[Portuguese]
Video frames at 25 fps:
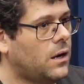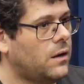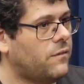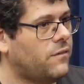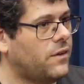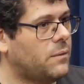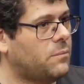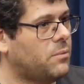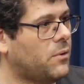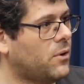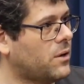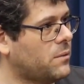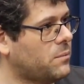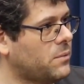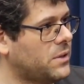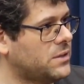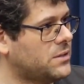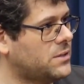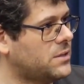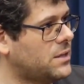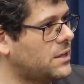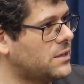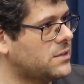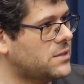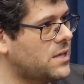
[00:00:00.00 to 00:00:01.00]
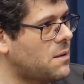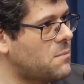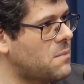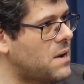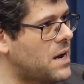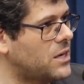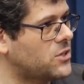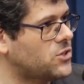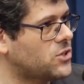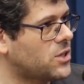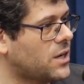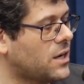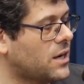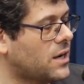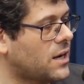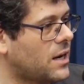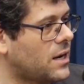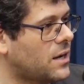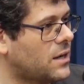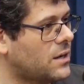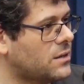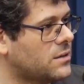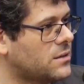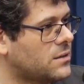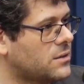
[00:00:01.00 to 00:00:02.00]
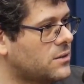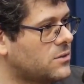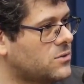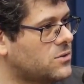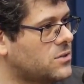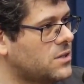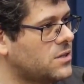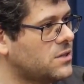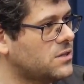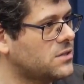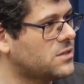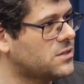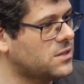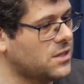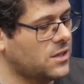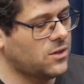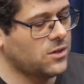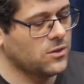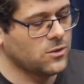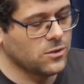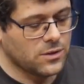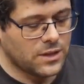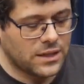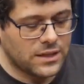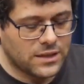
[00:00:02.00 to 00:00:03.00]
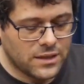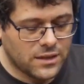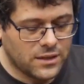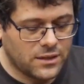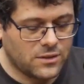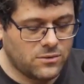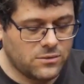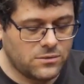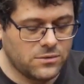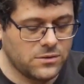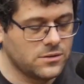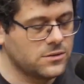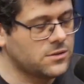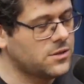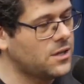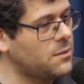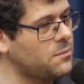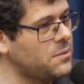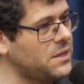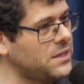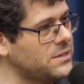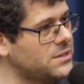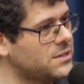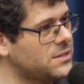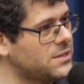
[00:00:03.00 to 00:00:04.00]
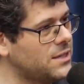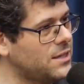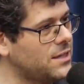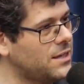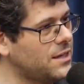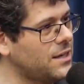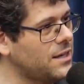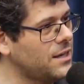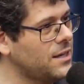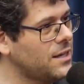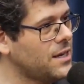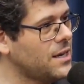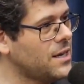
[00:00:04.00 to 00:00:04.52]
Falei, pô, me ensina essa mágica, cara. Eu te ensino a do dedão e você me ensina.